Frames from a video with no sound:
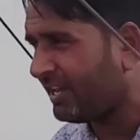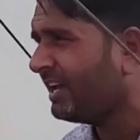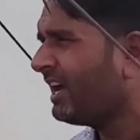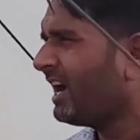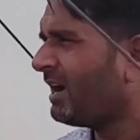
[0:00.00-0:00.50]
में
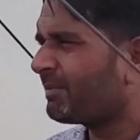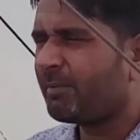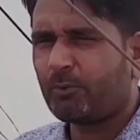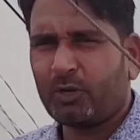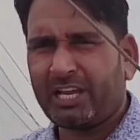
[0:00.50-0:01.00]

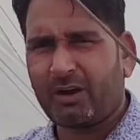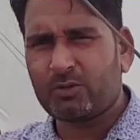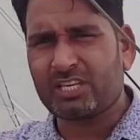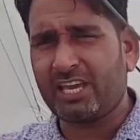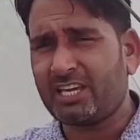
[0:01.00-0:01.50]
आपका पोली
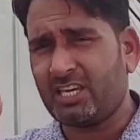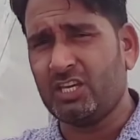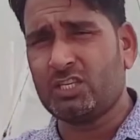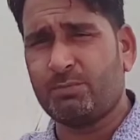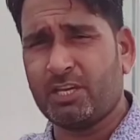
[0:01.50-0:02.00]
हाउस एक
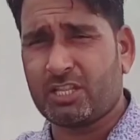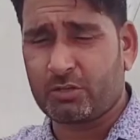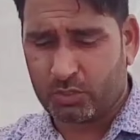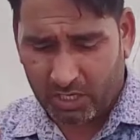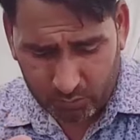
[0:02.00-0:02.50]
इंच भी
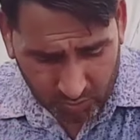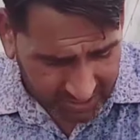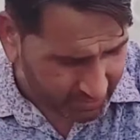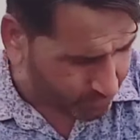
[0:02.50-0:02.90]
इधर से उधर